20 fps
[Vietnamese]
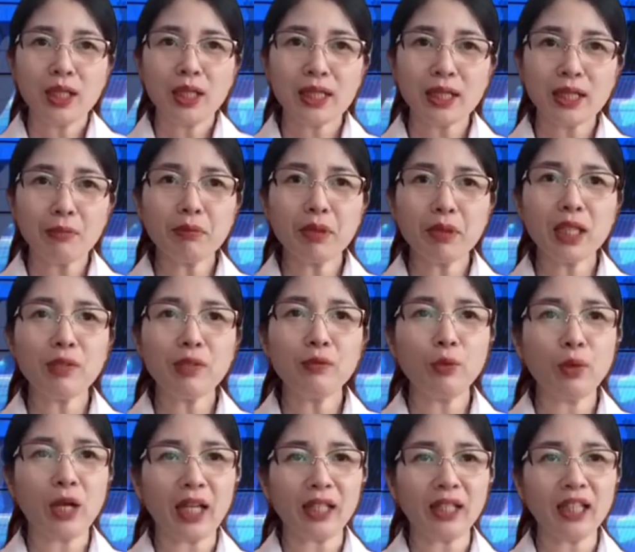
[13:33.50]
Trong khi
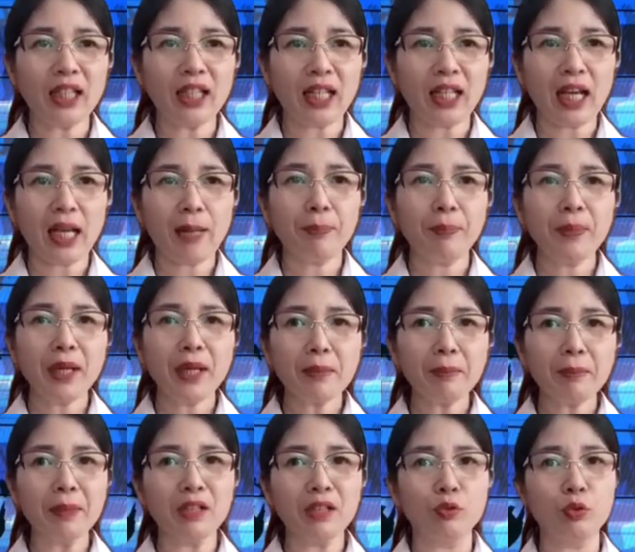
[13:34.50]
vụ án thiền am
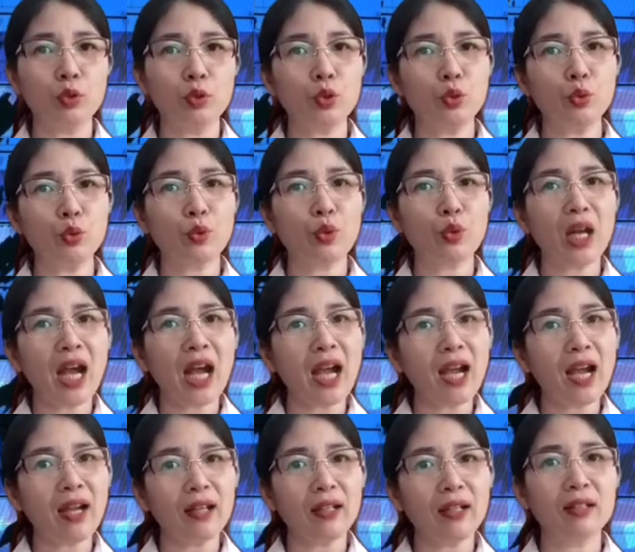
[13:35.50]
bên bờ vũ trụ
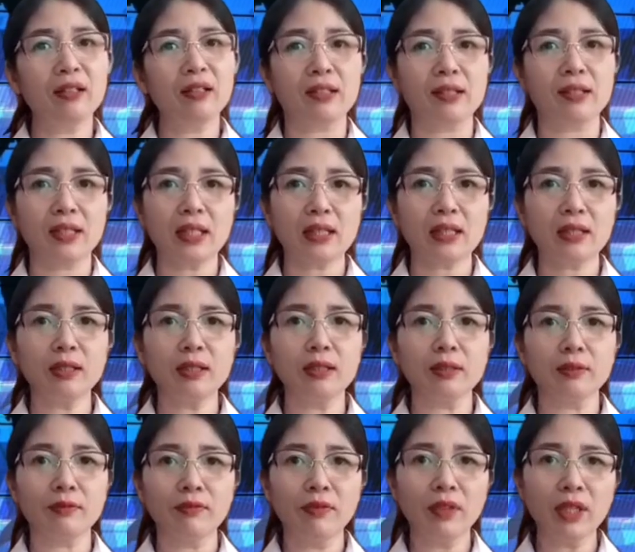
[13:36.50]
đã được xét
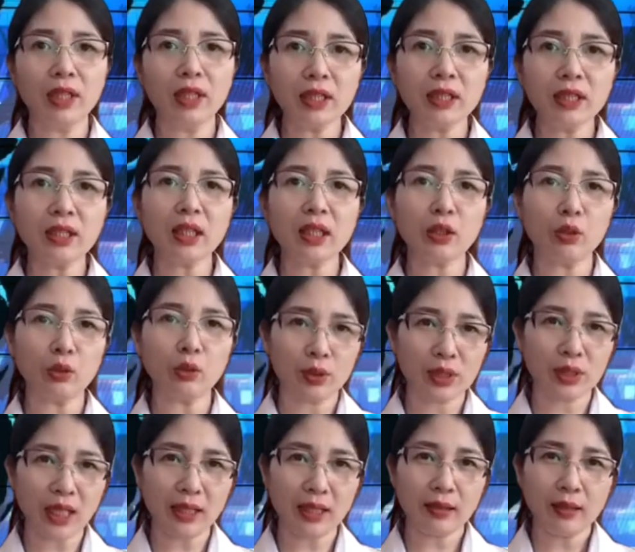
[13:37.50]
xử với những cái tội
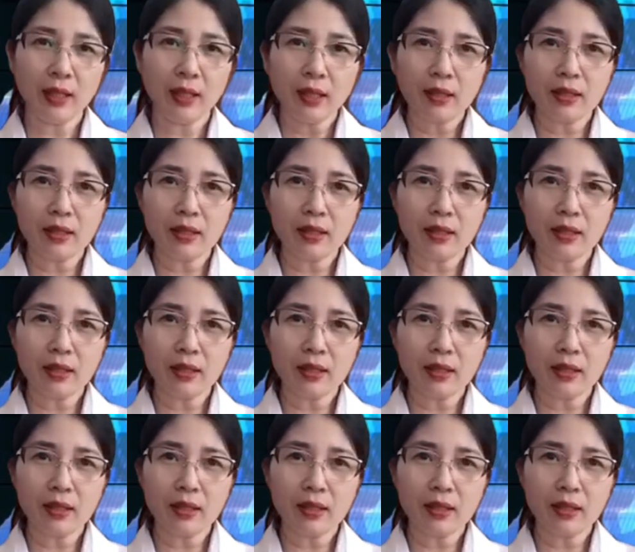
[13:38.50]
danh